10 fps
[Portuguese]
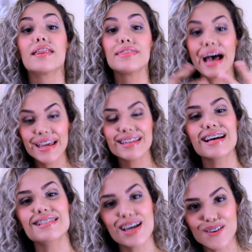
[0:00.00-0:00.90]
Daí
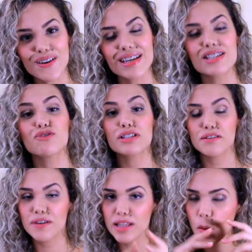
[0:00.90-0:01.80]
na sequência você
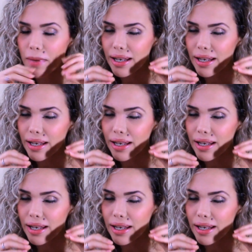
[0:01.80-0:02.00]
vai dar uma